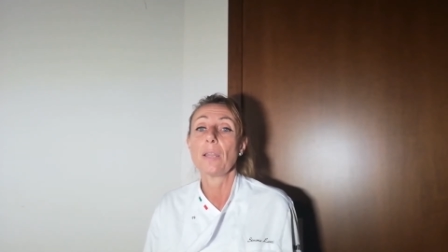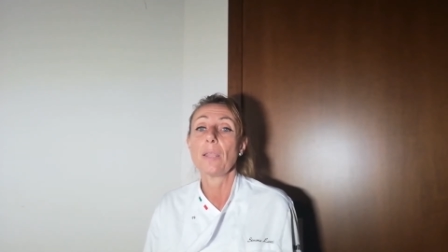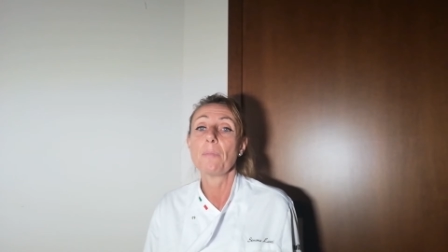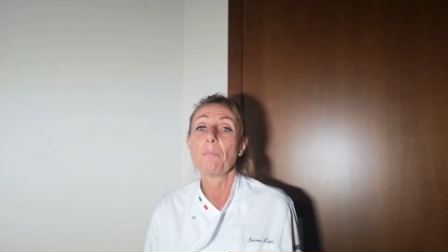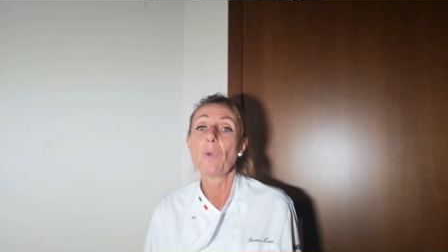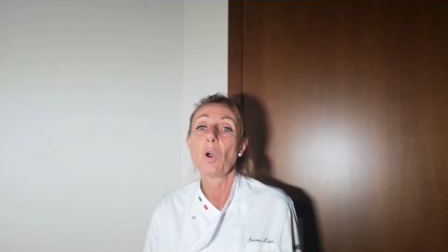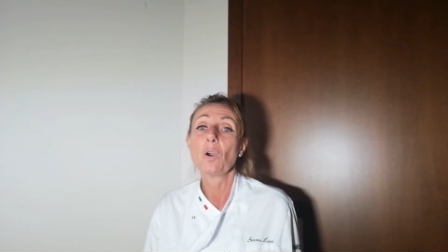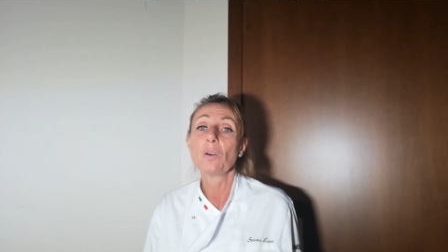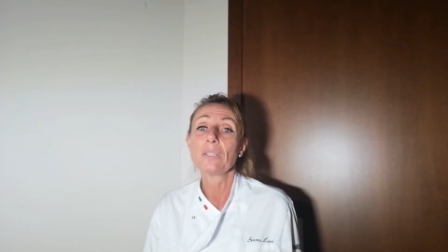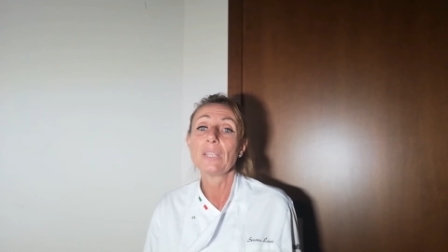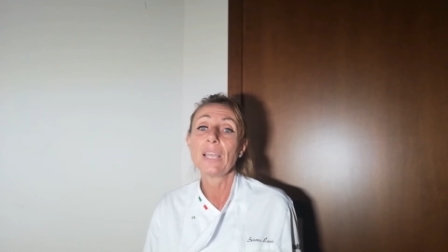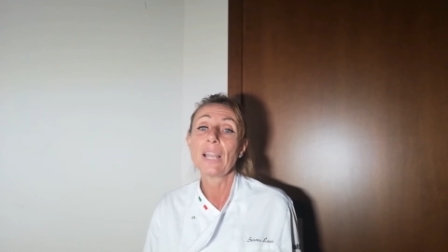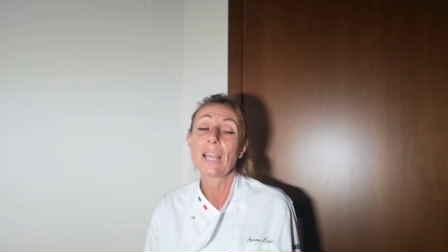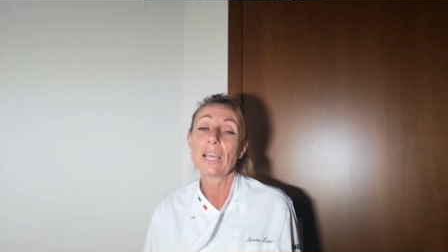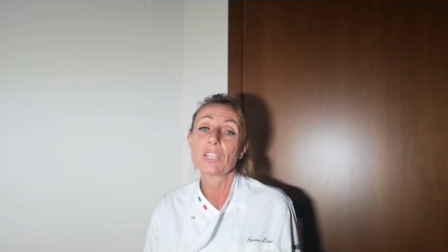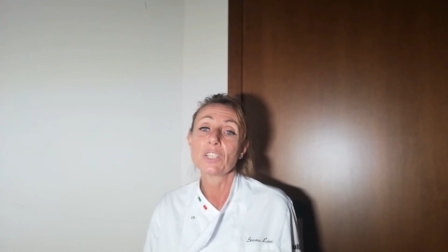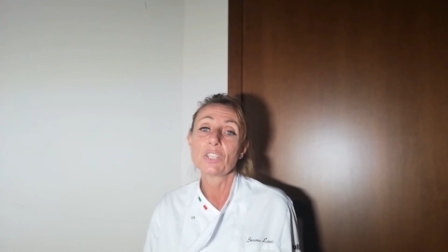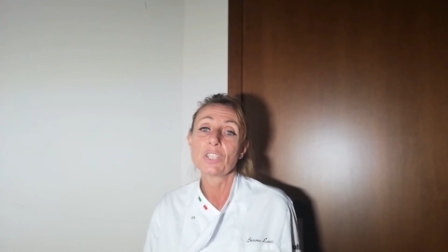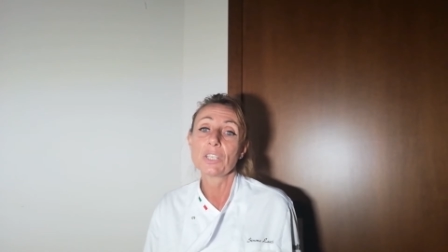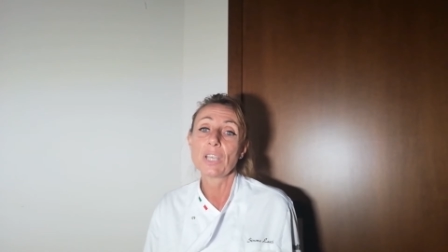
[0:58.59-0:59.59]
le mode
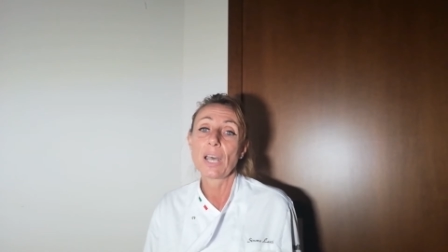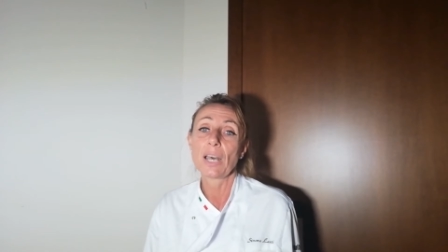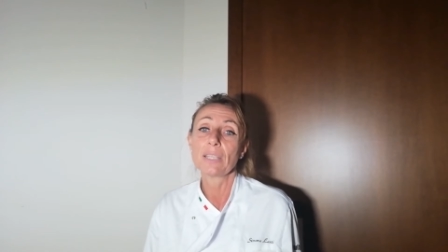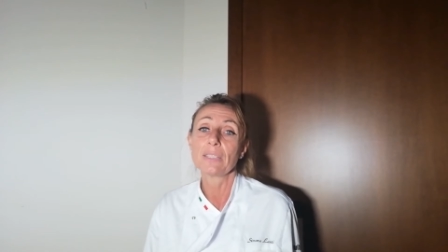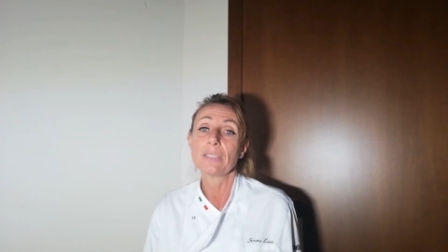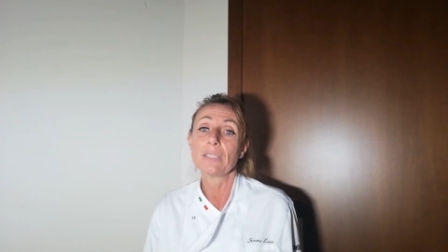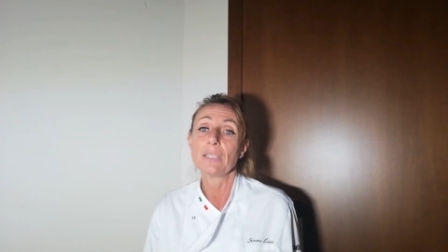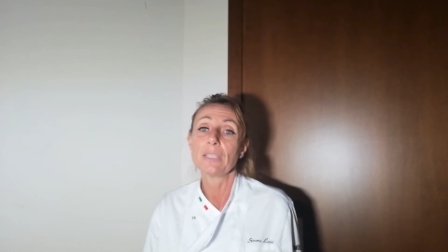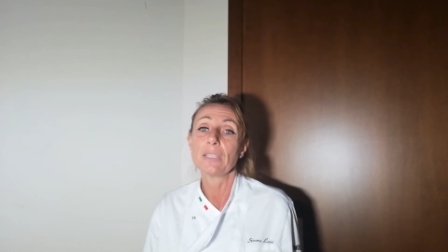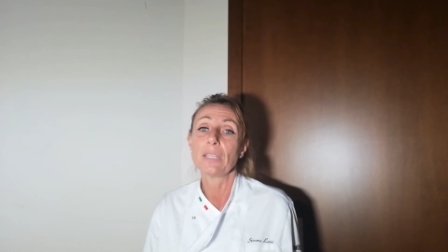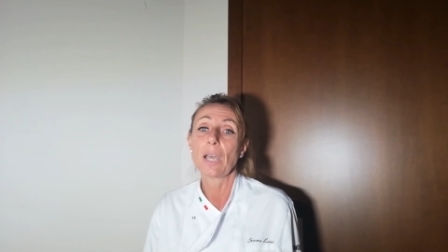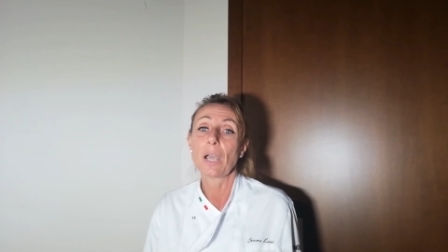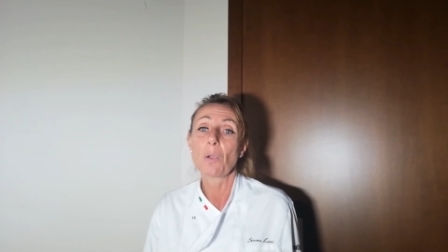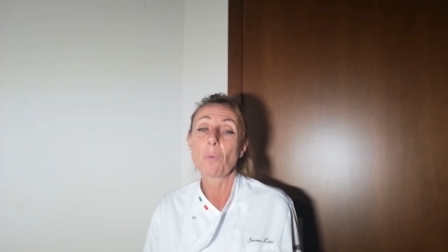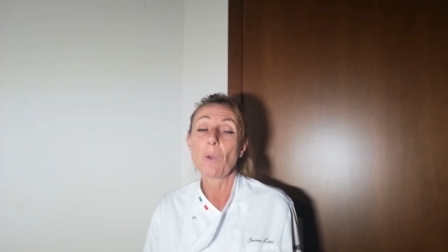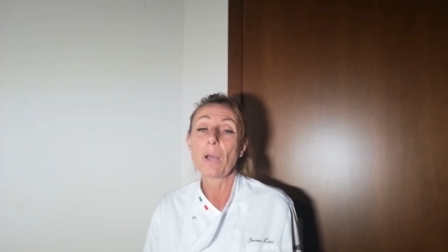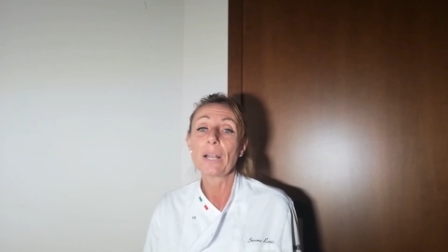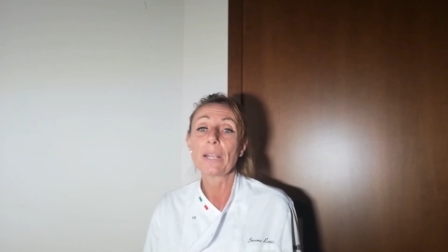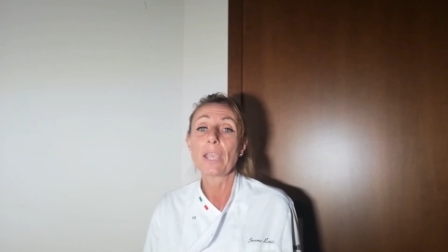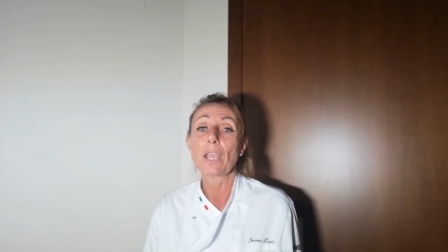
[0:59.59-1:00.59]
lanciate da
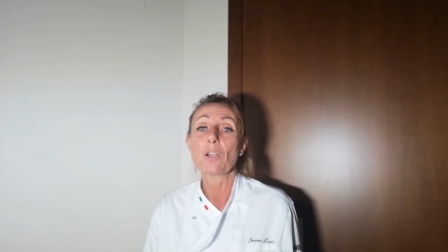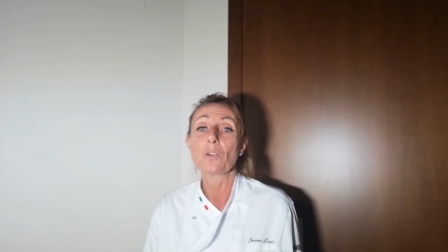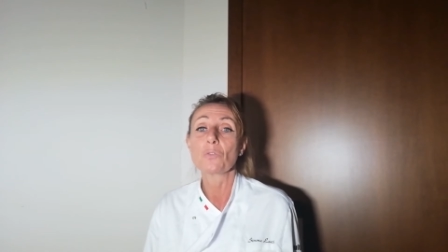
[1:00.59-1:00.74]
qualche